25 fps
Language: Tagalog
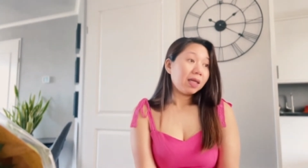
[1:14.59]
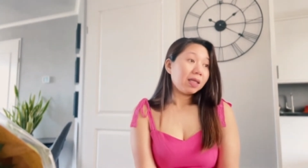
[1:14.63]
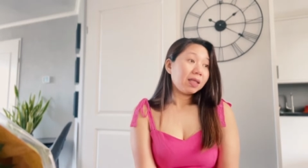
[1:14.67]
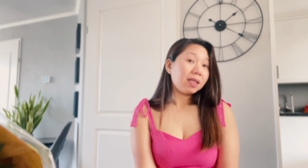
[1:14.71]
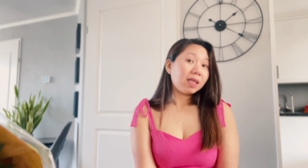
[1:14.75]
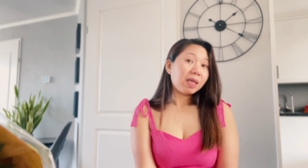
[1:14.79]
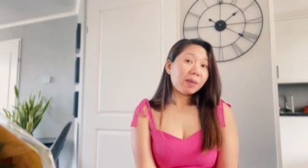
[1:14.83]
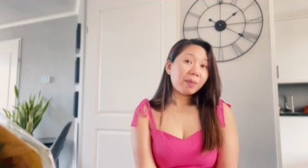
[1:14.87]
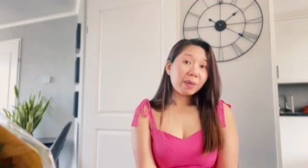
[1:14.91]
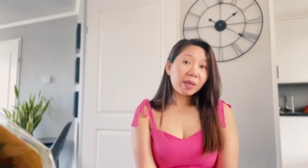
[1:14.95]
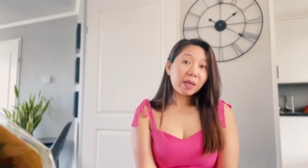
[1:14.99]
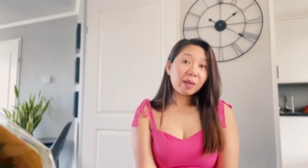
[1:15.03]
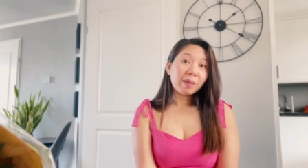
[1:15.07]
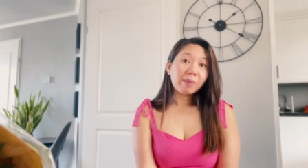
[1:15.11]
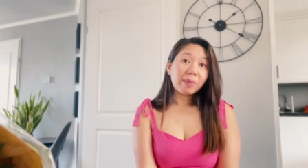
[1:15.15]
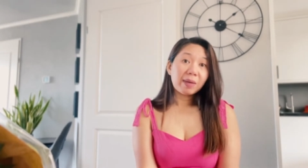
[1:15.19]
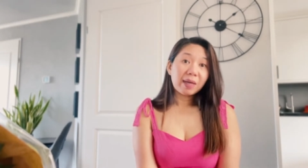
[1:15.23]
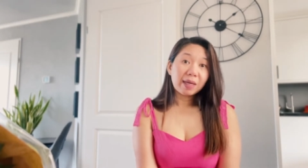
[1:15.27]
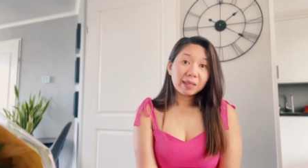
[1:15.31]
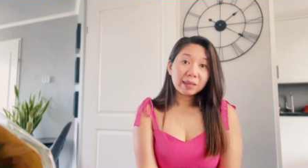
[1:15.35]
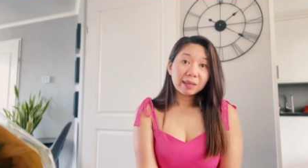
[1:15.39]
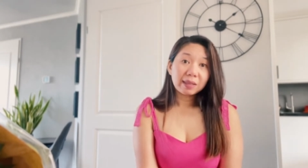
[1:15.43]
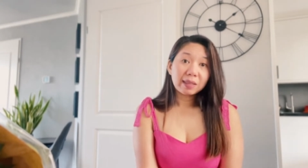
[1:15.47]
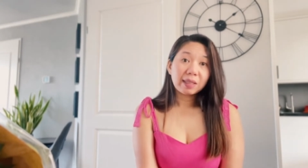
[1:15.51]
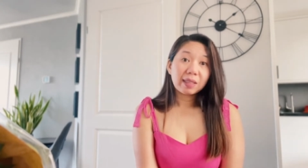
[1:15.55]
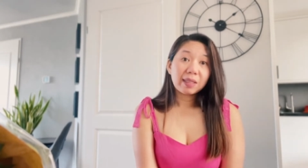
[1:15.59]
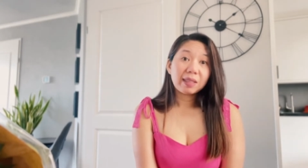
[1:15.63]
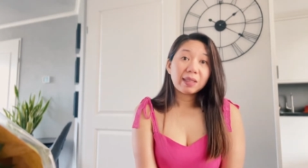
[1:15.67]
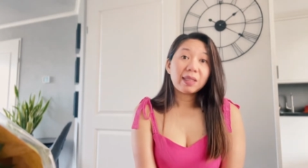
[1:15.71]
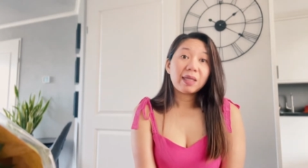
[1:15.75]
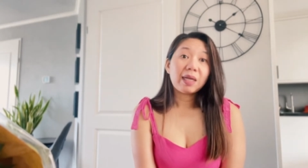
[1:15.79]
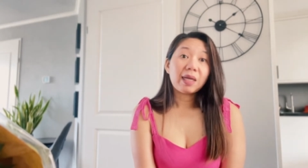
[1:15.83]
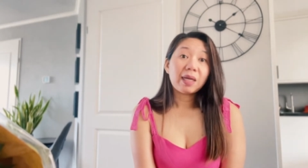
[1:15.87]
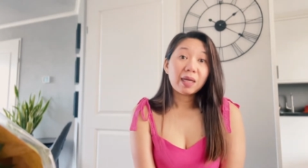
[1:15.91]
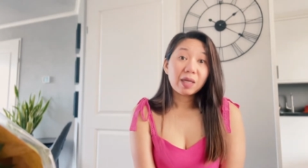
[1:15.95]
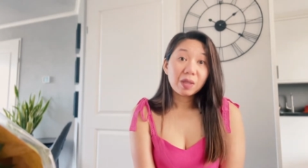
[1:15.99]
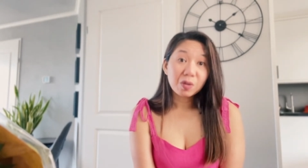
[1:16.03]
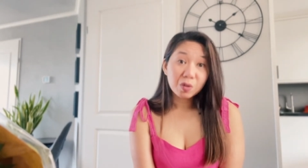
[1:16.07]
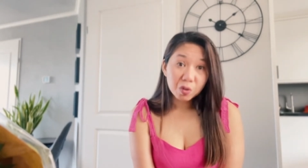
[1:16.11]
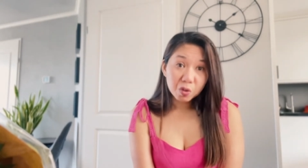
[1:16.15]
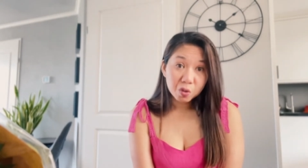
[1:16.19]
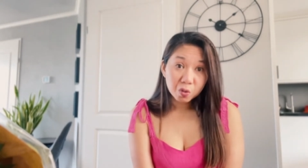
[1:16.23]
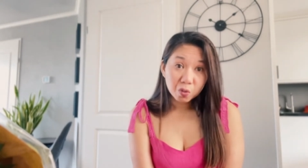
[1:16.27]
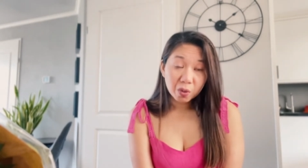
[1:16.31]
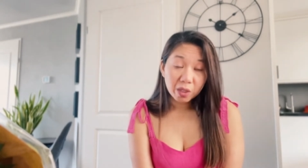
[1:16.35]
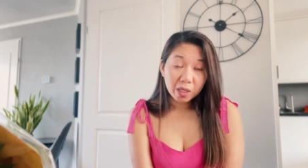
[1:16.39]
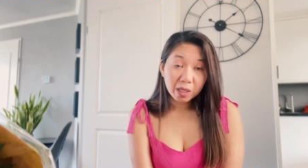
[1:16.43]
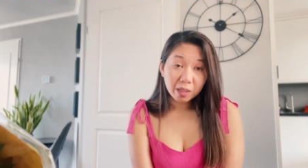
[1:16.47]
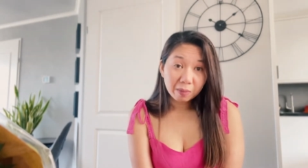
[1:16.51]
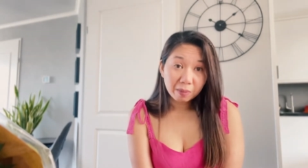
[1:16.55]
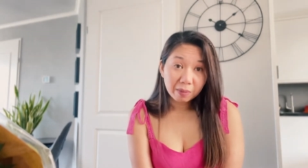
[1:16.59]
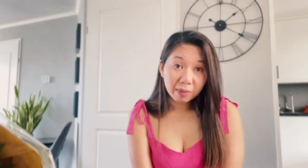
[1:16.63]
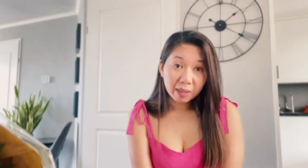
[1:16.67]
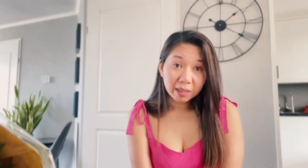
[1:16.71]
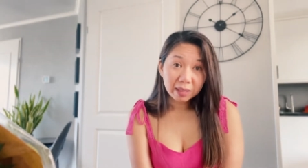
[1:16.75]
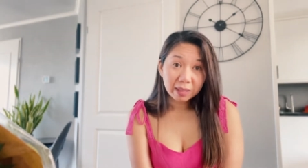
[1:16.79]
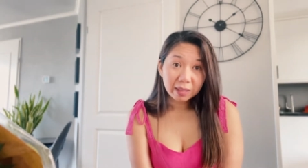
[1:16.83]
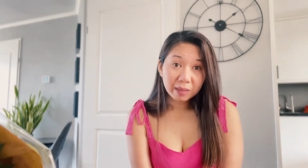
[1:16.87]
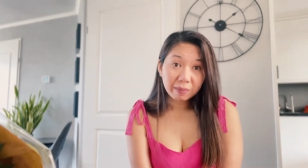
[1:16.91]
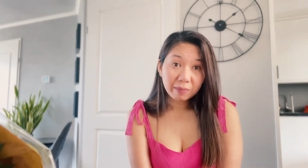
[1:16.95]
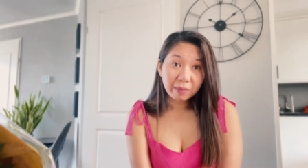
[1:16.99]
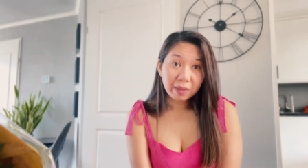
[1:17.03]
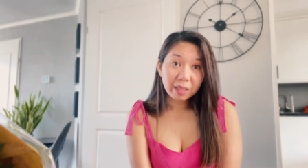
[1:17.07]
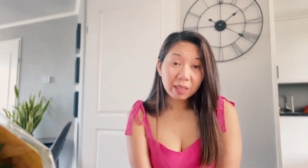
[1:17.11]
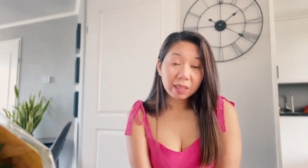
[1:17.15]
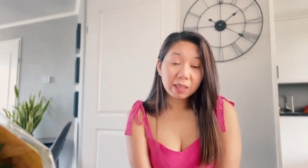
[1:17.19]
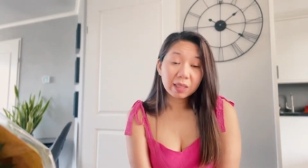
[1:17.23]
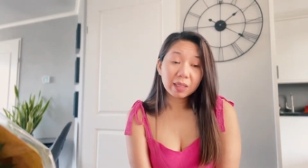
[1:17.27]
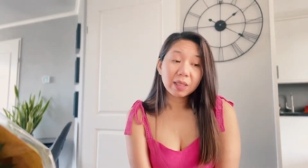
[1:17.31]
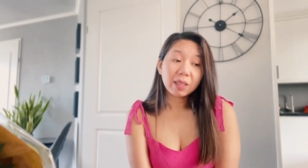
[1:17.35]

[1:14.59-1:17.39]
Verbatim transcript: na mga bata na halos walang mga damit